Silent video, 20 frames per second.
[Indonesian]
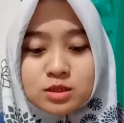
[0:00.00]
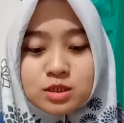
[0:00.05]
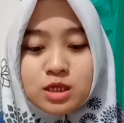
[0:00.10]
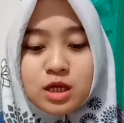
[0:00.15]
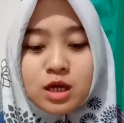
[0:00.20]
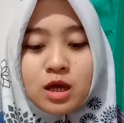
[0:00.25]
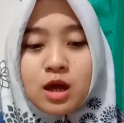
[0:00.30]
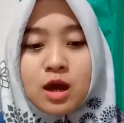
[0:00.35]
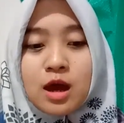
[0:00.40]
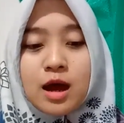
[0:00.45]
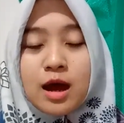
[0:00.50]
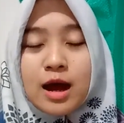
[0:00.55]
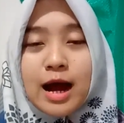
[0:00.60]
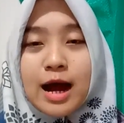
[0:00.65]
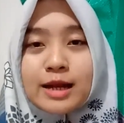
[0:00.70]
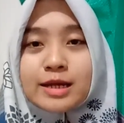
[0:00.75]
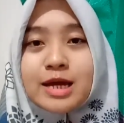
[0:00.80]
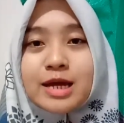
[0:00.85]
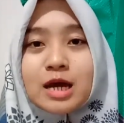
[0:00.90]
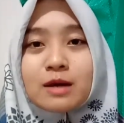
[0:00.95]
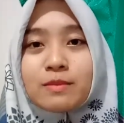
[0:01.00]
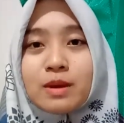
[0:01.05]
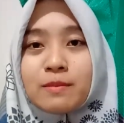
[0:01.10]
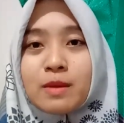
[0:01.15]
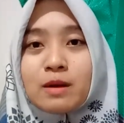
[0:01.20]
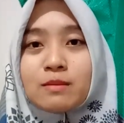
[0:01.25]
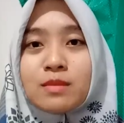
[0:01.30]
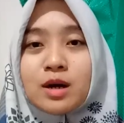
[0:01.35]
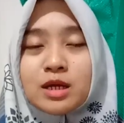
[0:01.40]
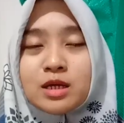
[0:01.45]
Jadi ada yang
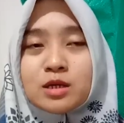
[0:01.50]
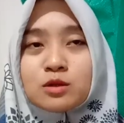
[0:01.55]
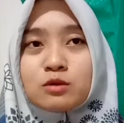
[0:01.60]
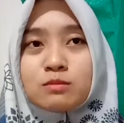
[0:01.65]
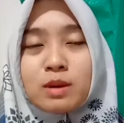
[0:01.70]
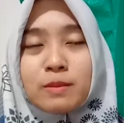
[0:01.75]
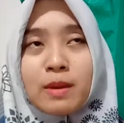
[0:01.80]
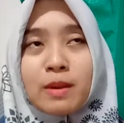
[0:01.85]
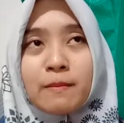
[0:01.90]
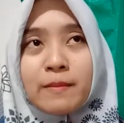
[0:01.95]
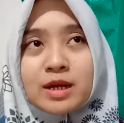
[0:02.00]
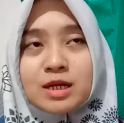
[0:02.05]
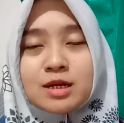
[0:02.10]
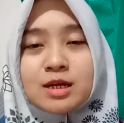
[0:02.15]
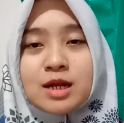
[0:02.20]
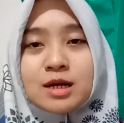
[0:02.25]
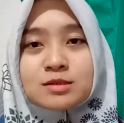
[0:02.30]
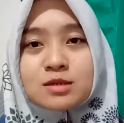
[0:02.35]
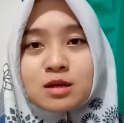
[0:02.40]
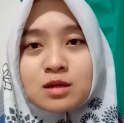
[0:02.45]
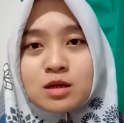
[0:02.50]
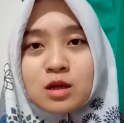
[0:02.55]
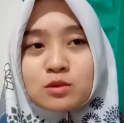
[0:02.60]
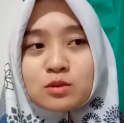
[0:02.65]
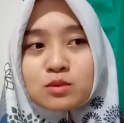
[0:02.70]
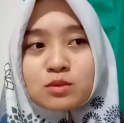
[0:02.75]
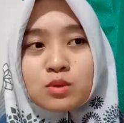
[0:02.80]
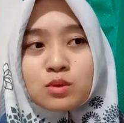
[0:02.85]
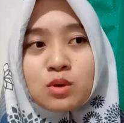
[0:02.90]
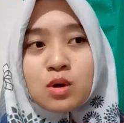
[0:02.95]
memang bayi itu memang pada dasarnya
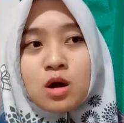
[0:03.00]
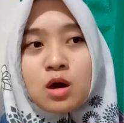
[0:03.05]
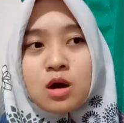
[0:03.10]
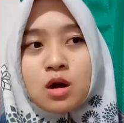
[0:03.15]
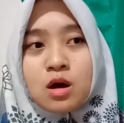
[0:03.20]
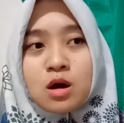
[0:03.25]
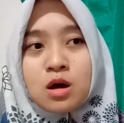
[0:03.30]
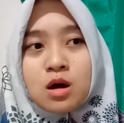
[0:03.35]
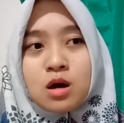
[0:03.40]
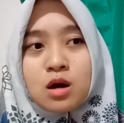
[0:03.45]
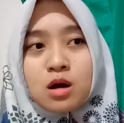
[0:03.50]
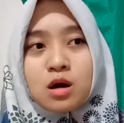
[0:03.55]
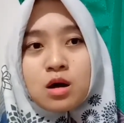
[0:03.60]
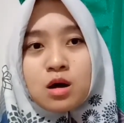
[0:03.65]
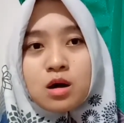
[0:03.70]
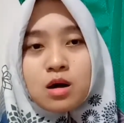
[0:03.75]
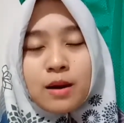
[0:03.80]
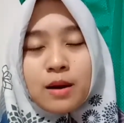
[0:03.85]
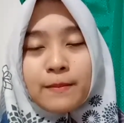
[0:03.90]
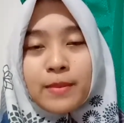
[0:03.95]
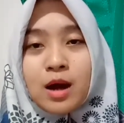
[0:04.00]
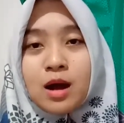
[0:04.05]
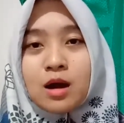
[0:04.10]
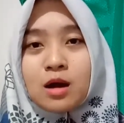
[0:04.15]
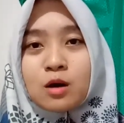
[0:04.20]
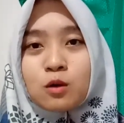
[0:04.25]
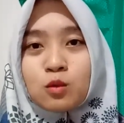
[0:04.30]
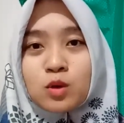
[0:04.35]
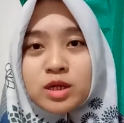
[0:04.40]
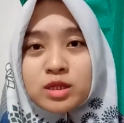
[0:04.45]
itu tuh uh, apa
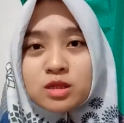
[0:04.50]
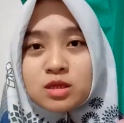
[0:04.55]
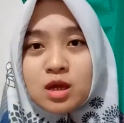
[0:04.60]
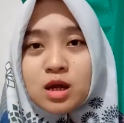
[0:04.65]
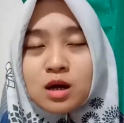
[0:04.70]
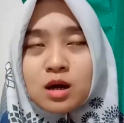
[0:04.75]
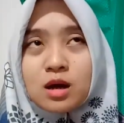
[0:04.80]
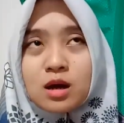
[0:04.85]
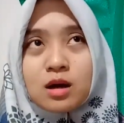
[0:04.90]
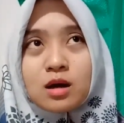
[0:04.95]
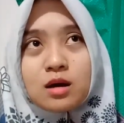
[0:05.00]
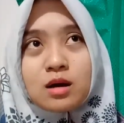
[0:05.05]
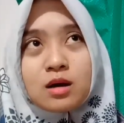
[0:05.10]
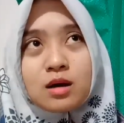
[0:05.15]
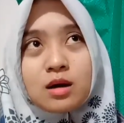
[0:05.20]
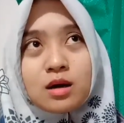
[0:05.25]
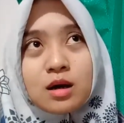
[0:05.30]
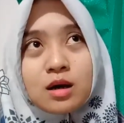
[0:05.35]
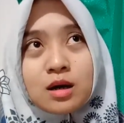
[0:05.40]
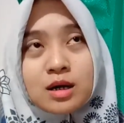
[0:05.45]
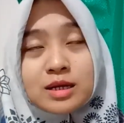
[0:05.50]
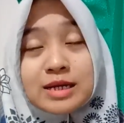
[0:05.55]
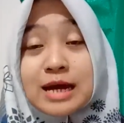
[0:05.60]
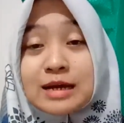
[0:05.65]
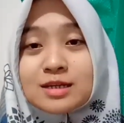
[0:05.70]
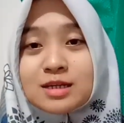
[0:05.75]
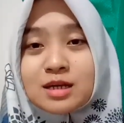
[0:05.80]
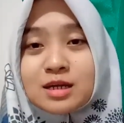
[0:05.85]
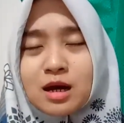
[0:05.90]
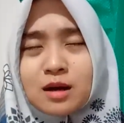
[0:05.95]
kulitnya uh,
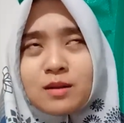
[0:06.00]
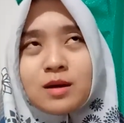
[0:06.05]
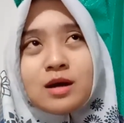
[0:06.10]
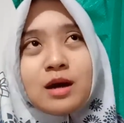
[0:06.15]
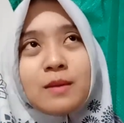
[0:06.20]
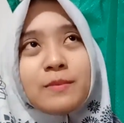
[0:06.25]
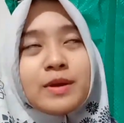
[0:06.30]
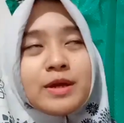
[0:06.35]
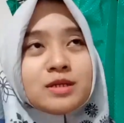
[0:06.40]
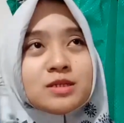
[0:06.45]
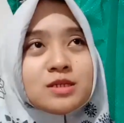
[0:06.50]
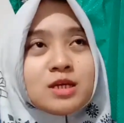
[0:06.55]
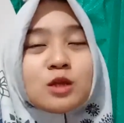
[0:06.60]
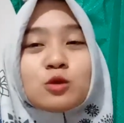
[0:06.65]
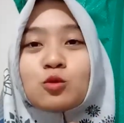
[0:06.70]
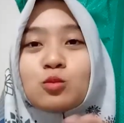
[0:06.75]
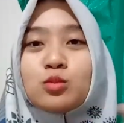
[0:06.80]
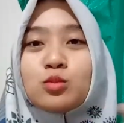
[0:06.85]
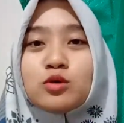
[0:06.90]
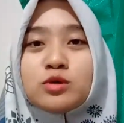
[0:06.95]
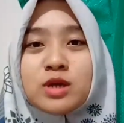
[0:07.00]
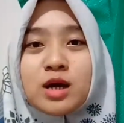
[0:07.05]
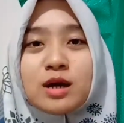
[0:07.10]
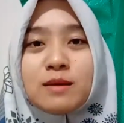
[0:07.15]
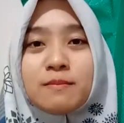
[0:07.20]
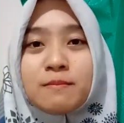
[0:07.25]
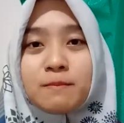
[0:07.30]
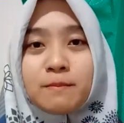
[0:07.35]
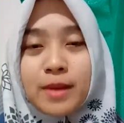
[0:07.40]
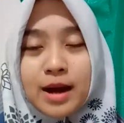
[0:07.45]
daging uh, apa sih tubuhnya
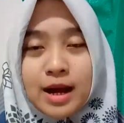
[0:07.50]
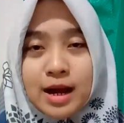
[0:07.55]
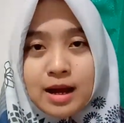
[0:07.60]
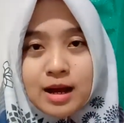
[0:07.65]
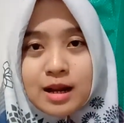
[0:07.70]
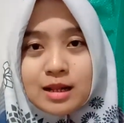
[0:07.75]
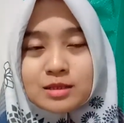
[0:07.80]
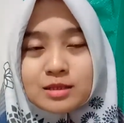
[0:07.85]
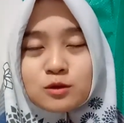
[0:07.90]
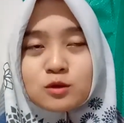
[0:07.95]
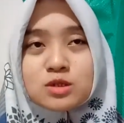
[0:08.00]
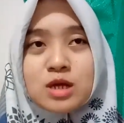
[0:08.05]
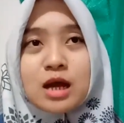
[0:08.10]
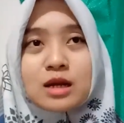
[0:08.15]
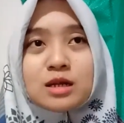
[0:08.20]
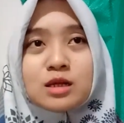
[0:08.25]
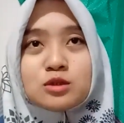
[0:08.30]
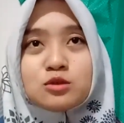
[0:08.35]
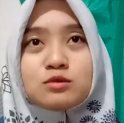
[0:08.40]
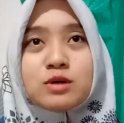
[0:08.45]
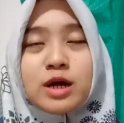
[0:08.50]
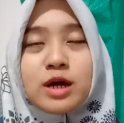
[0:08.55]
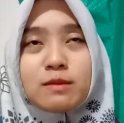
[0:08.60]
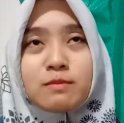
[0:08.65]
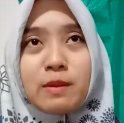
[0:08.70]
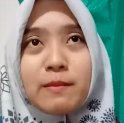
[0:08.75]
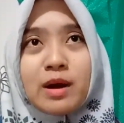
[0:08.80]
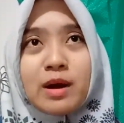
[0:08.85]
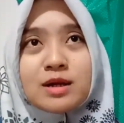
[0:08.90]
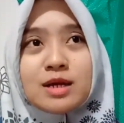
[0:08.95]
gempal, terus ada juga
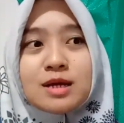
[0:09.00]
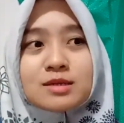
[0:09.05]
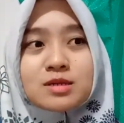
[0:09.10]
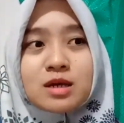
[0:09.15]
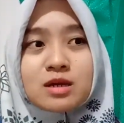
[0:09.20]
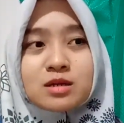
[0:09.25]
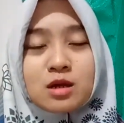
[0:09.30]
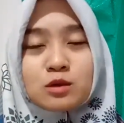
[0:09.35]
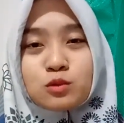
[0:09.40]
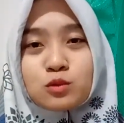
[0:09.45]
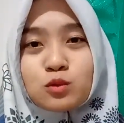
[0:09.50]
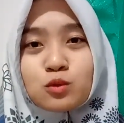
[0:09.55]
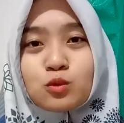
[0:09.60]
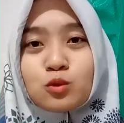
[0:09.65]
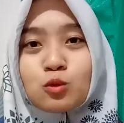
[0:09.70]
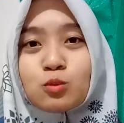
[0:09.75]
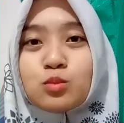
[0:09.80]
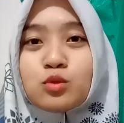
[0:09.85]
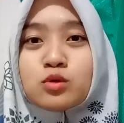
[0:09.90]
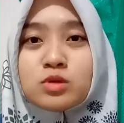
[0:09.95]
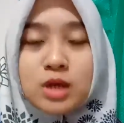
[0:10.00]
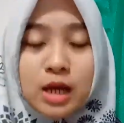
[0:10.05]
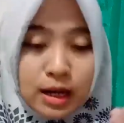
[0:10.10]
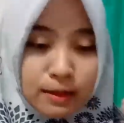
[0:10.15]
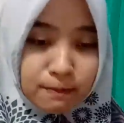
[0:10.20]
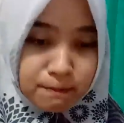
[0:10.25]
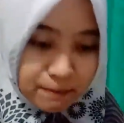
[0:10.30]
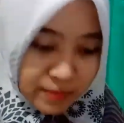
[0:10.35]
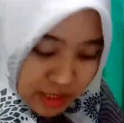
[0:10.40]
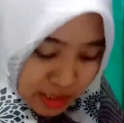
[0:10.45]
yang memang dasarnya itu tuh tubuhnya
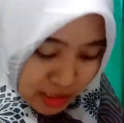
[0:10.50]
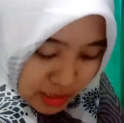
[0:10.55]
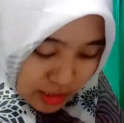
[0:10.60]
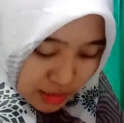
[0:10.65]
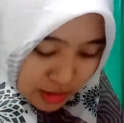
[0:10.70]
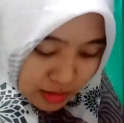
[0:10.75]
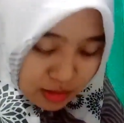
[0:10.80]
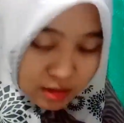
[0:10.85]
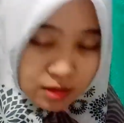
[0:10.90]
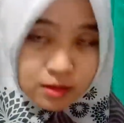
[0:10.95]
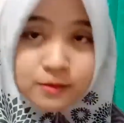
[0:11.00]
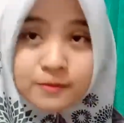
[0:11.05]
lemir.